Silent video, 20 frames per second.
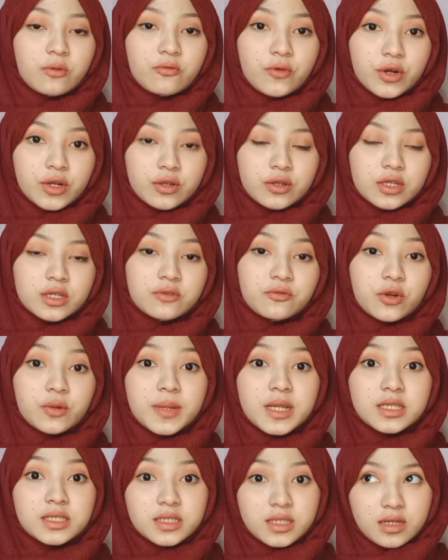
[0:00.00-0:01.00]
For your
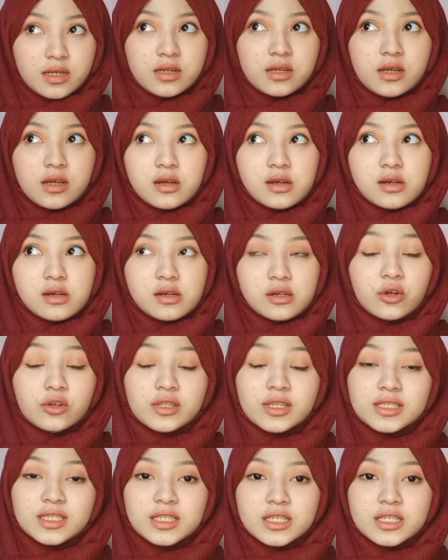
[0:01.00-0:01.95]
information, uh, eh, Dr.